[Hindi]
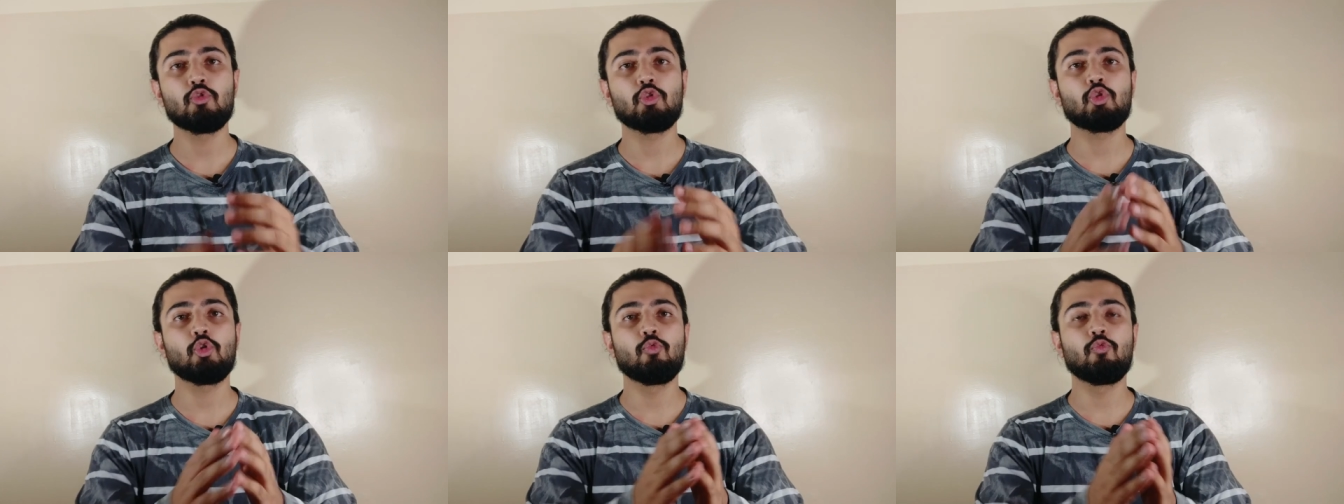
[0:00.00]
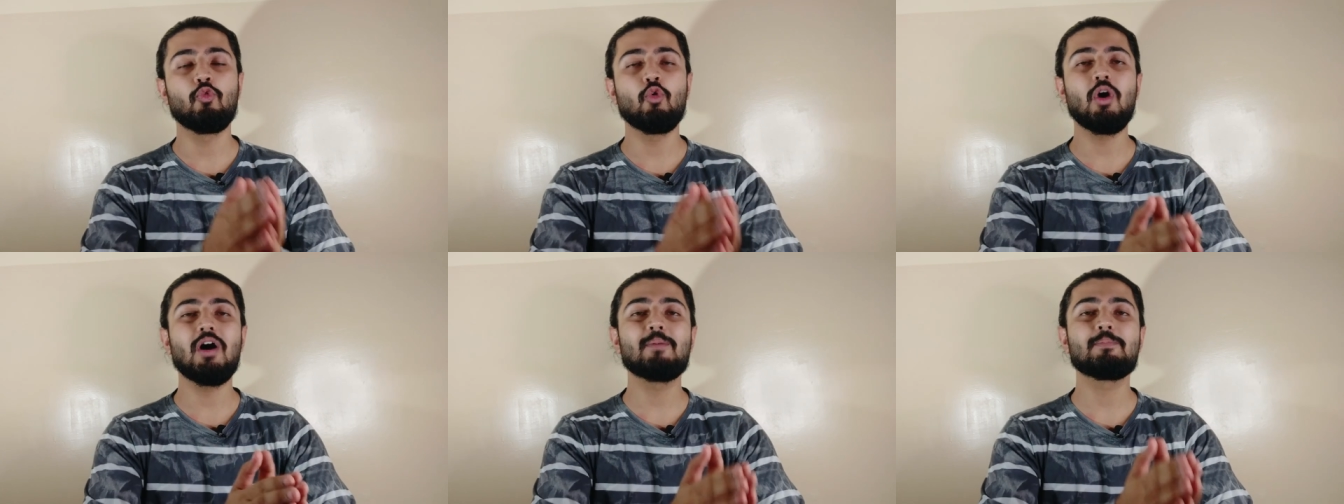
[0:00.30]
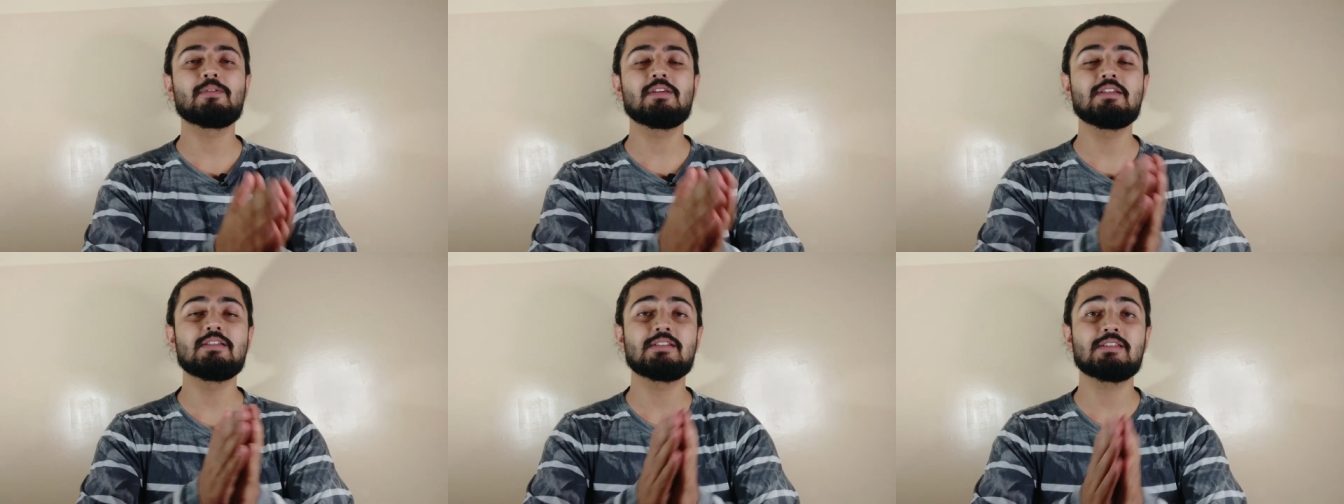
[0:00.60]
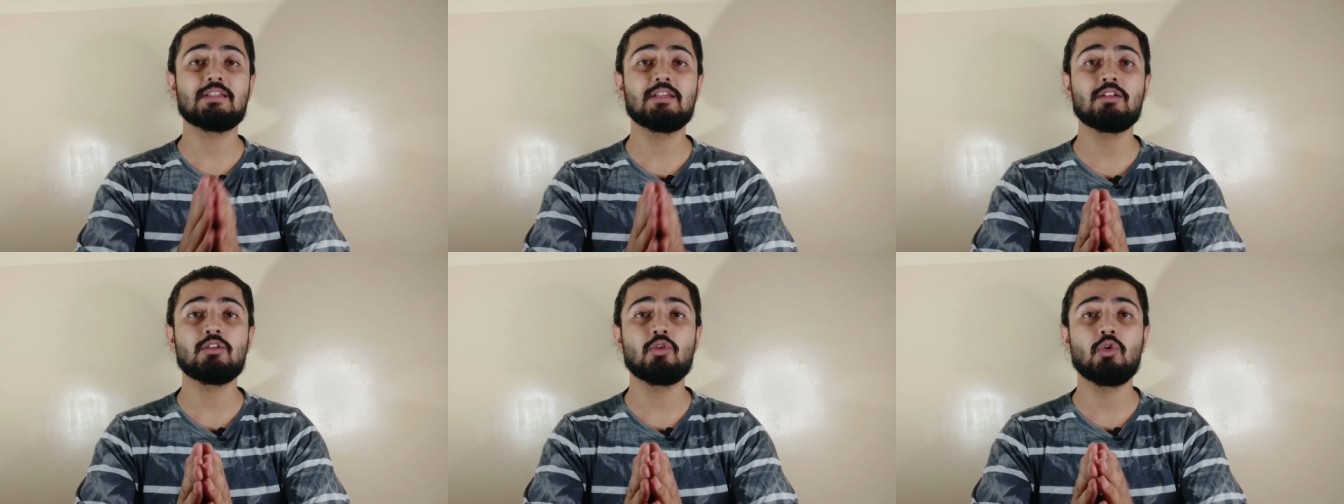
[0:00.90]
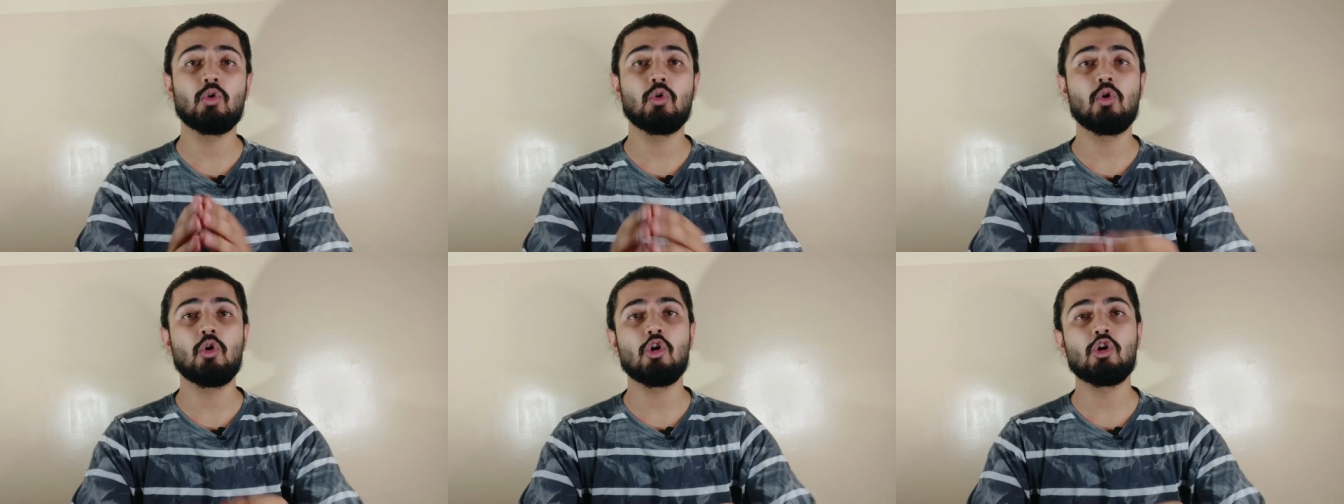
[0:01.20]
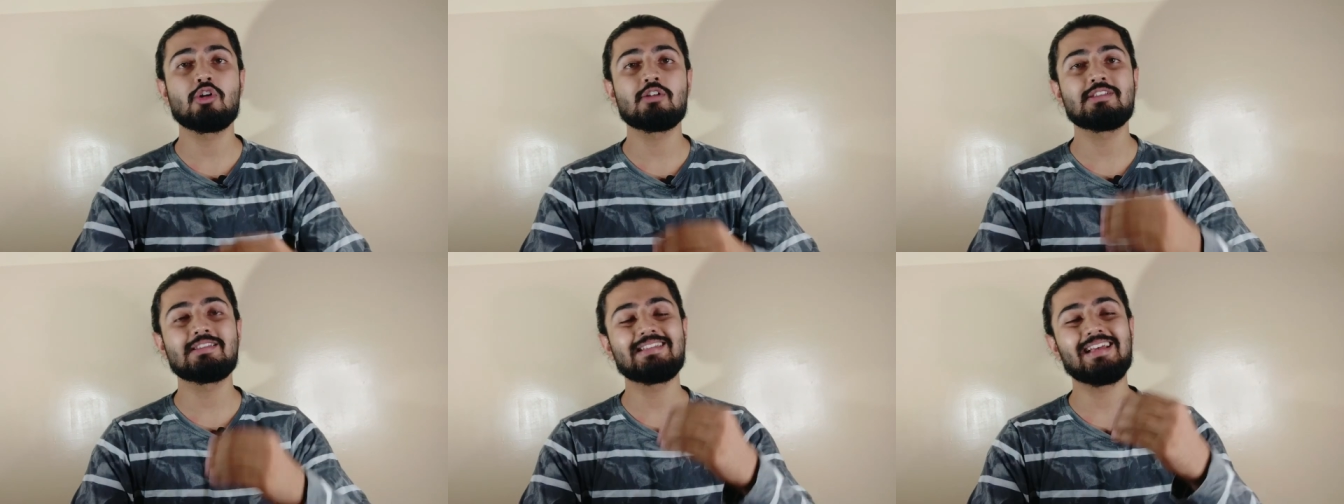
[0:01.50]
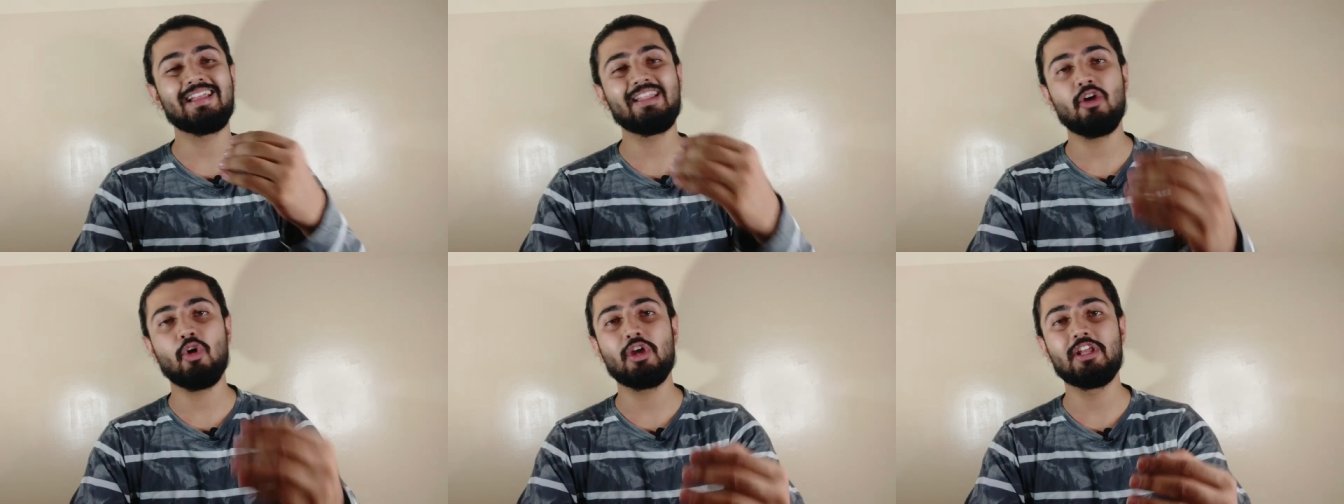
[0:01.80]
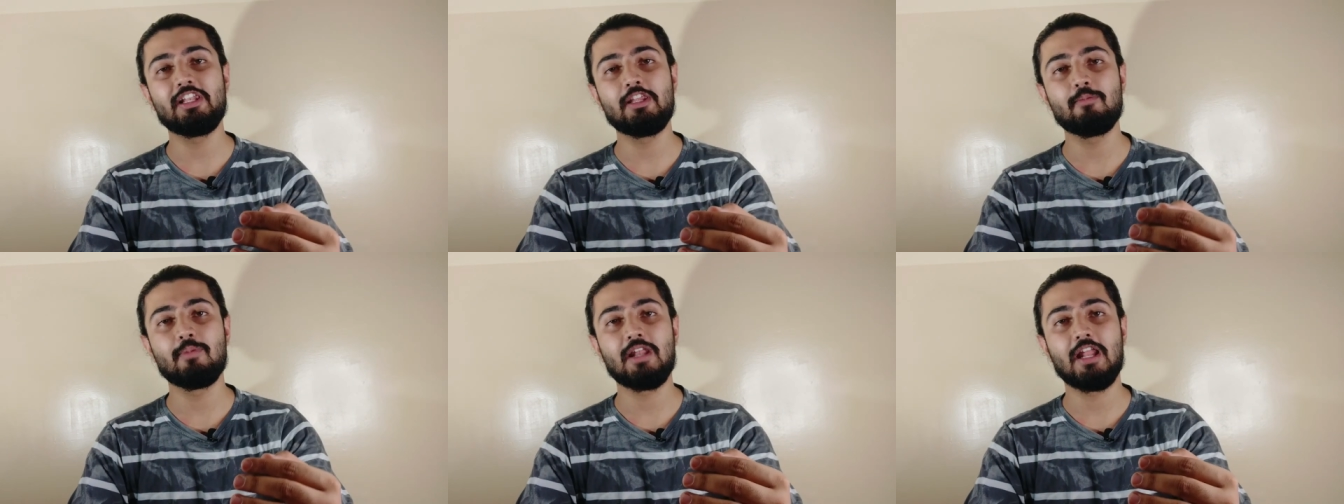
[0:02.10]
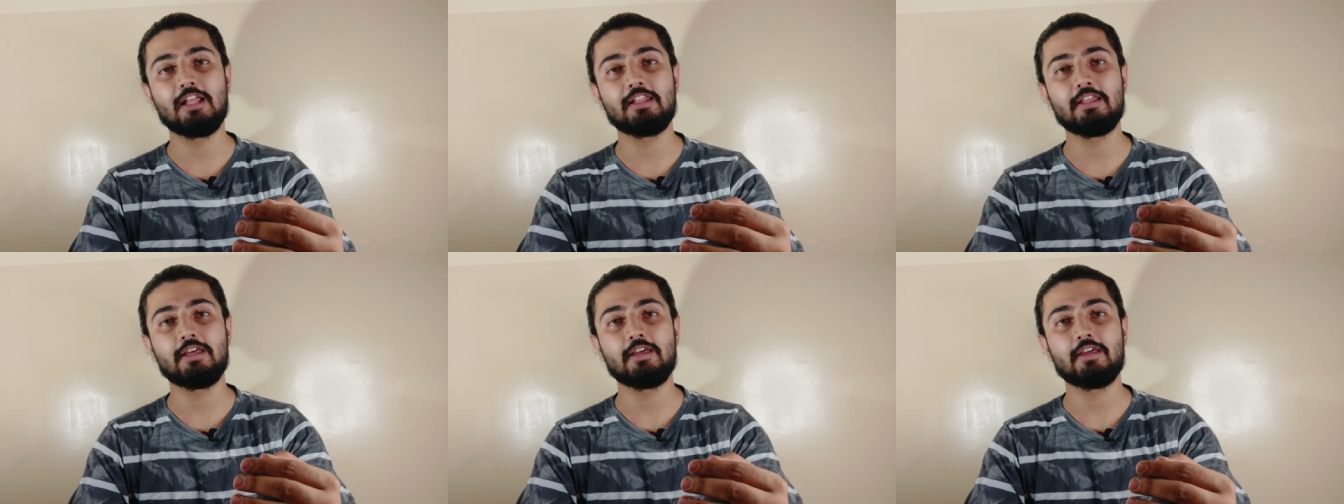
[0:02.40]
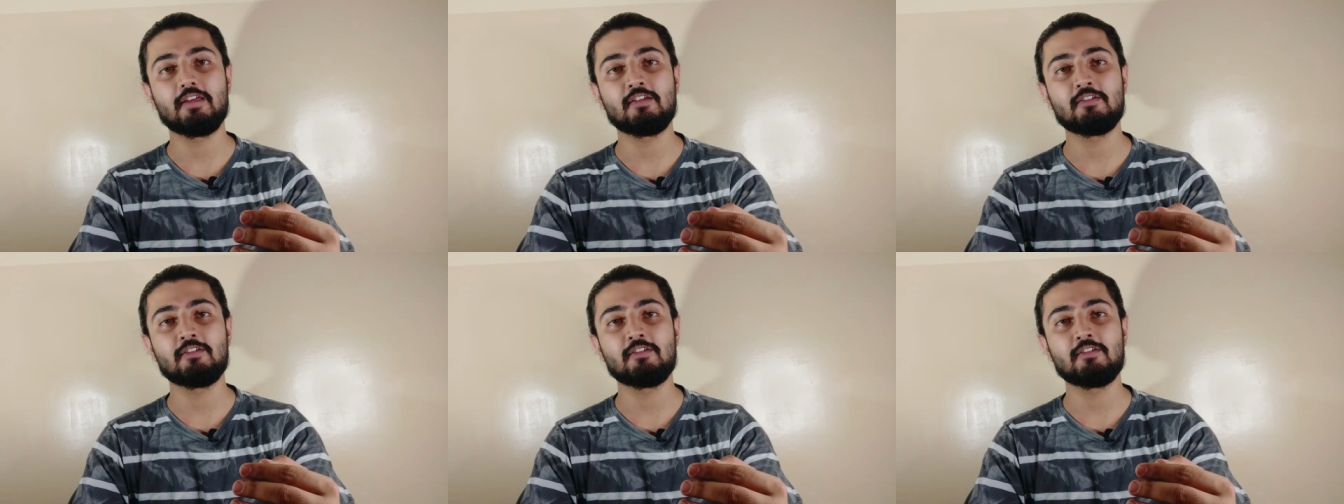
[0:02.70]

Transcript: तो वो आपकी स्किन को और ज़्यादा ऑयली बनाता है